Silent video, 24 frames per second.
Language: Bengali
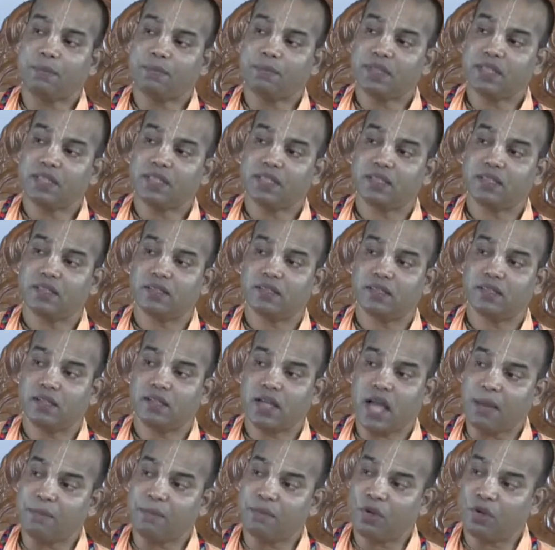আমি
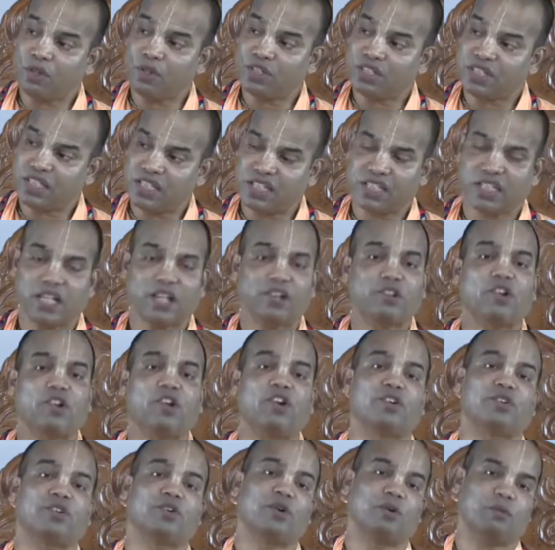আমি ওই জিনিসটা
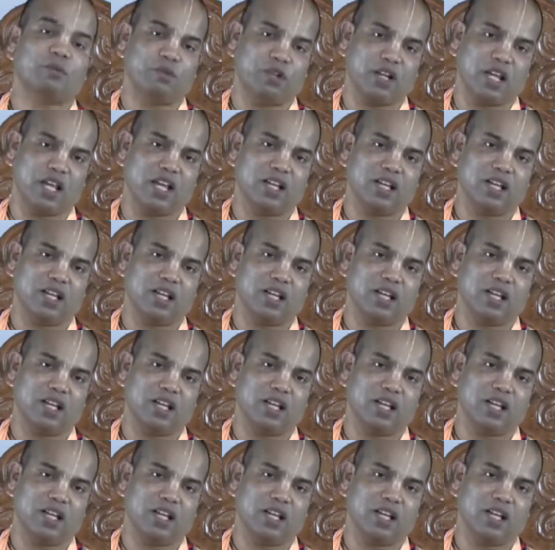গ্রহণ করব